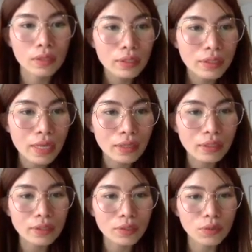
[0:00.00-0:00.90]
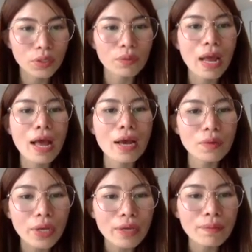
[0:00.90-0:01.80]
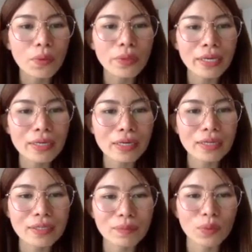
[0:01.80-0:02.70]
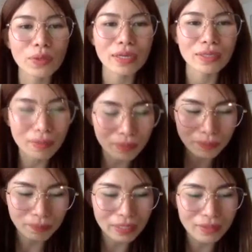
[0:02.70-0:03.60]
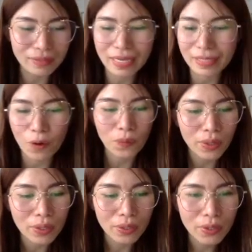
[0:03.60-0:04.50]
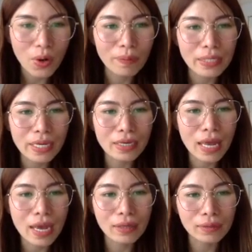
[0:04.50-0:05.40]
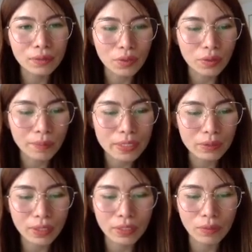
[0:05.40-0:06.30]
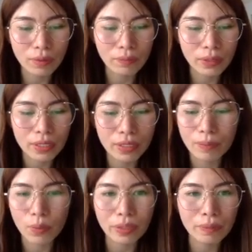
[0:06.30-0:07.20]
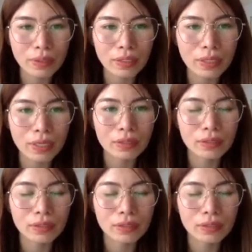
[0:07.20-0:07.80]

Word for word: gì ta ngân sách tối thiểu à ok mỗi ngày đây là ngân sách mỗi ngày đây là mình tưởng giá thầu rồi mình để là tối thiểu 16 nghìn đúng không mình để là 100 nghìn đi